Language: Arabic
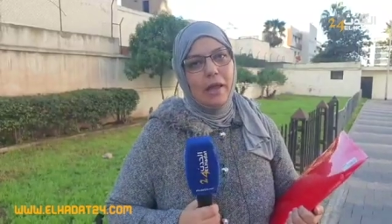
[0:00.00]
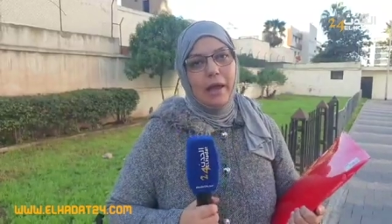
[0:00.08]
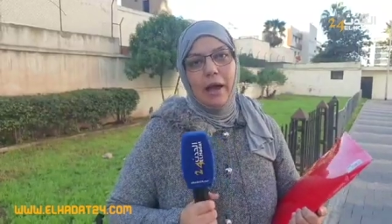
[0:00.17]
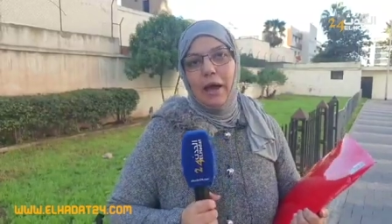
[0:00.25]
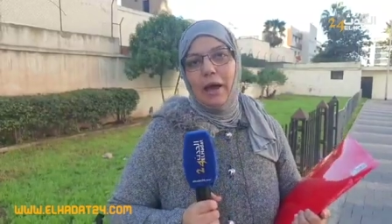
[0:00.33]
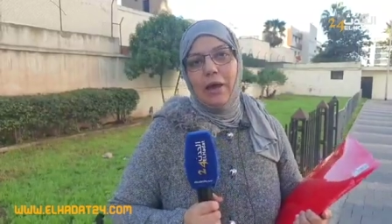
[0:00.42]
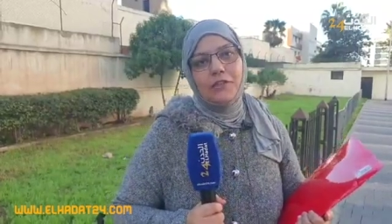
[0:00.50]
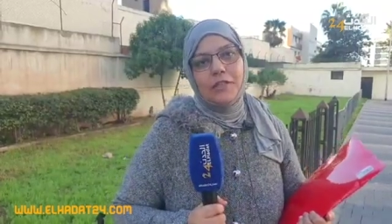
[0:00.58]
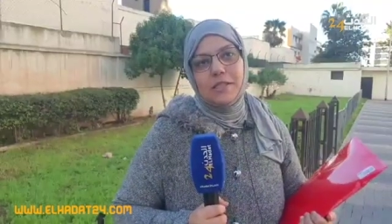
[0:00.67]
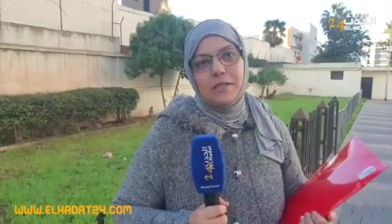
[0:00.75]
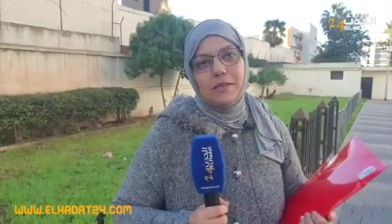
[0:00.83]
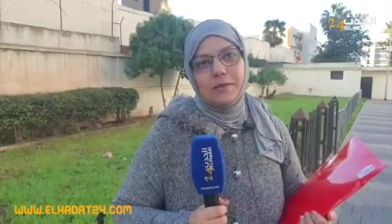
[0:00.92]
عرفت
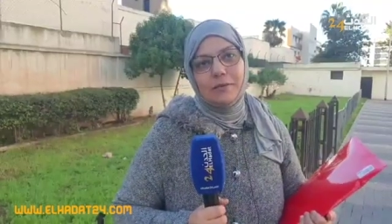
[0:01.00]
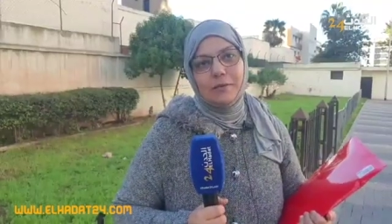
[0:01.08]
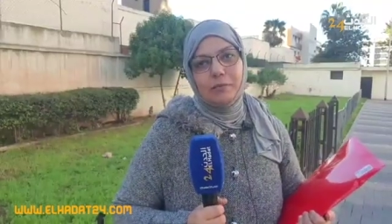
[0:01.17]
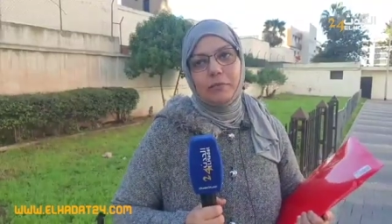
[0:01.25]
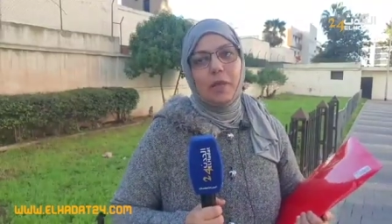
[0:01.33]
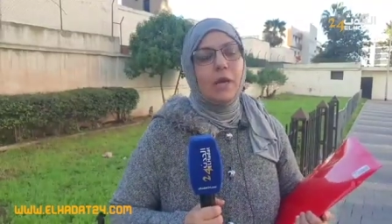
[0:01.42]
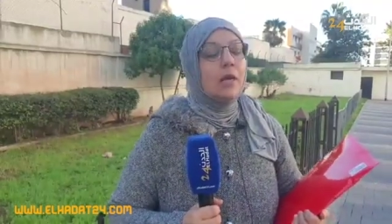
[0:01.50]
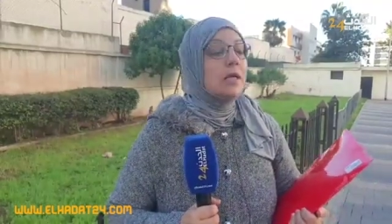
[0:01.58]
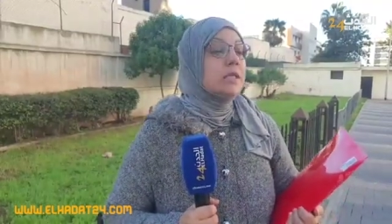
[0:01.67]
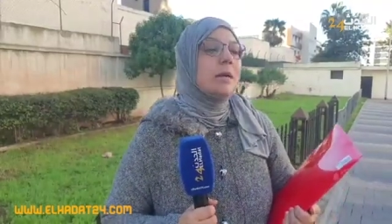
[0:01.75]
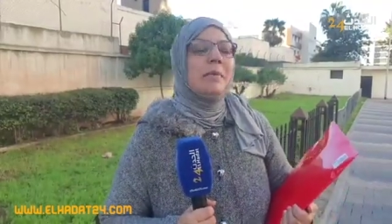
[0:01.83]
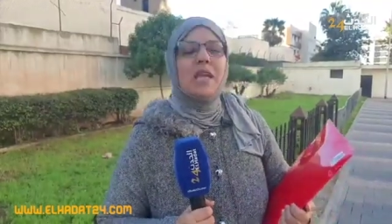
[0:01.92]

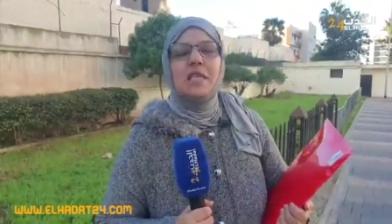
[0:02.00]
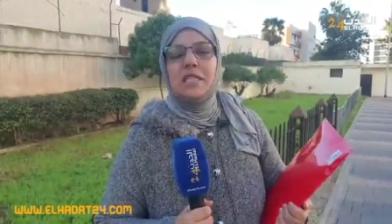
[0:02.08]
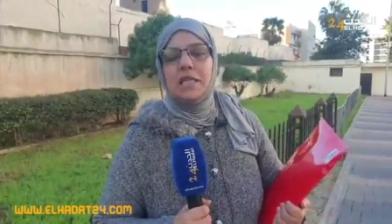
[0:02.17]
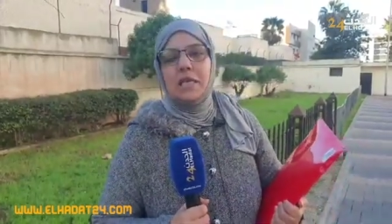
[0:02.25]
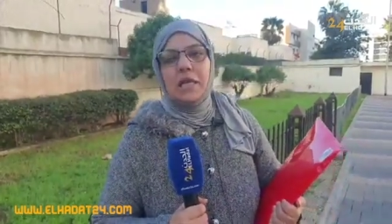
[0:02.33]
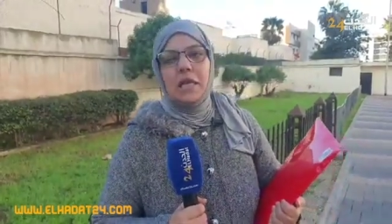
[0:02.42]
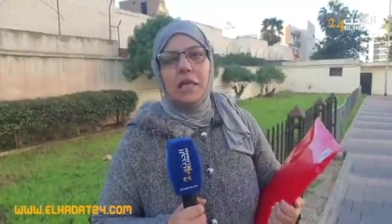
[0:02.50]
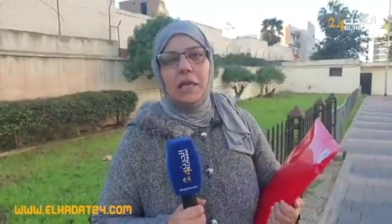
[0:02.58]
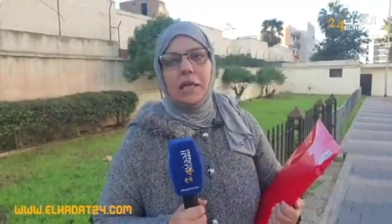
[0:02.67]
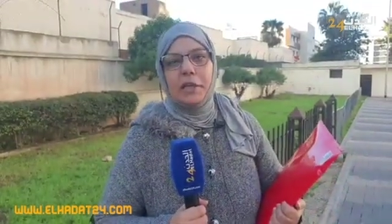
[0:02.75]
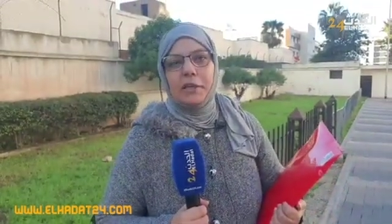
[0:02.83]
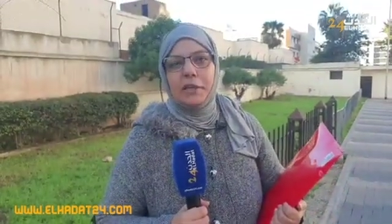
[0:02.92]
ثمان
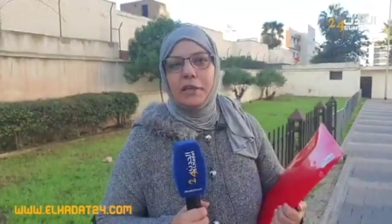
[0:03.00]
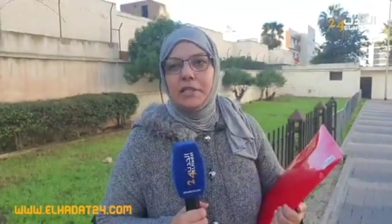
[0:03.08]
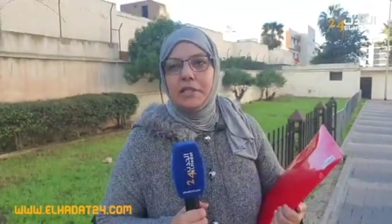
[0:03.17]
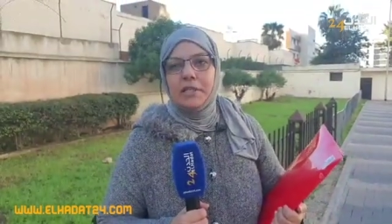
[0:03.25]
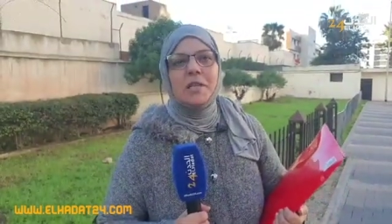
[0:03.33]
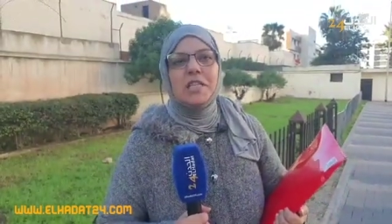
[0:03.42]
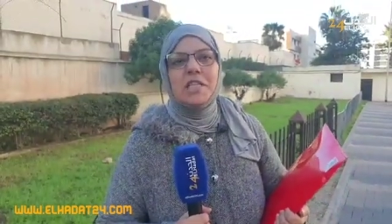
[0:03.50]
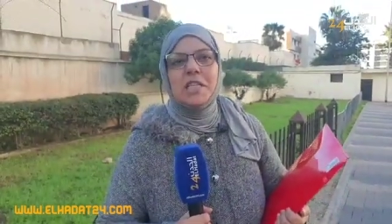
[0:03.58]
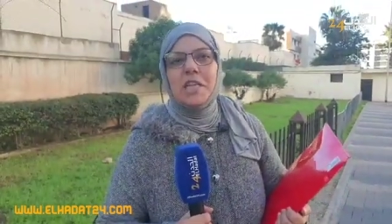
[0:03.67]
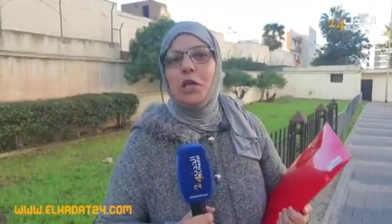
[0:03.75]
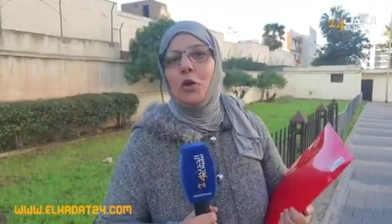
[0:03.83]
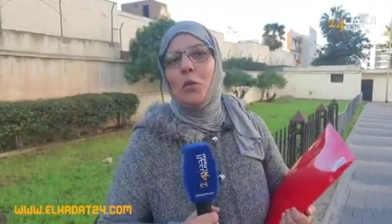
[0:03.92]
سنين ثمان سنين
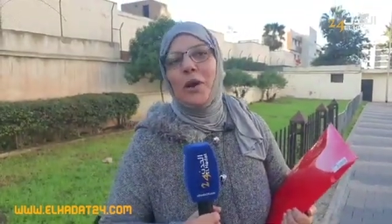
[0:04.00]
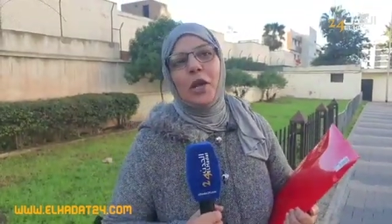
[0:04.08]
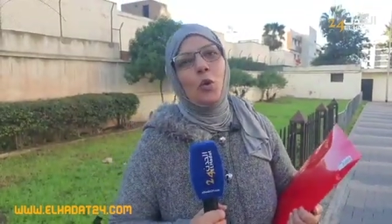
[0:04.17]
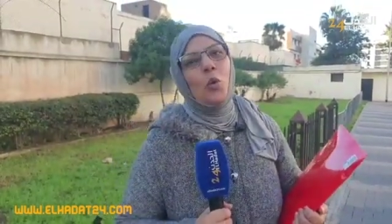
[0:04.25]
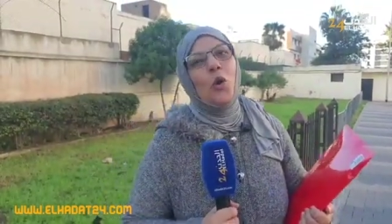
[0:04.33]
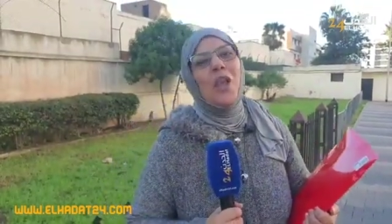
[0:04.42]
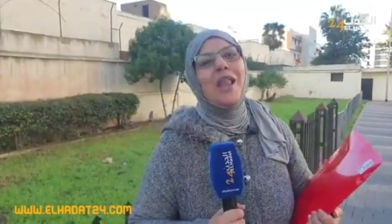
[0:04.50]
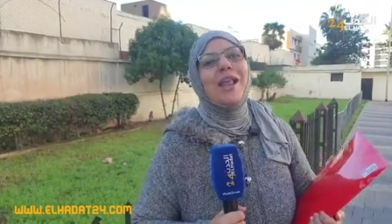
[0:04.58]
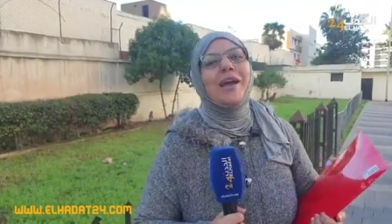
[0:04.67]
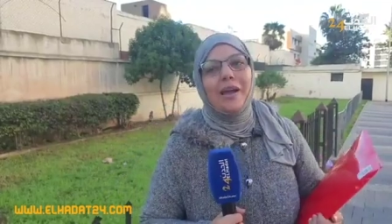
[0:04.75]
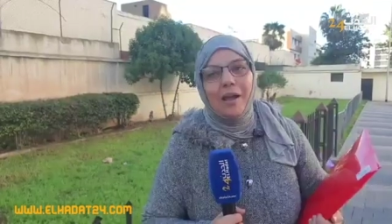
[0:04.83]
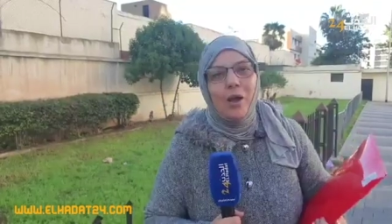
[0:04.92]
أيوة، هو كيقول
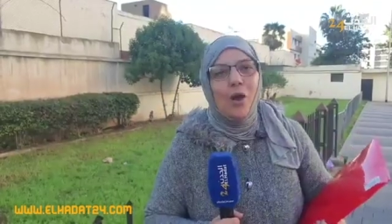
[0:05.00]
لك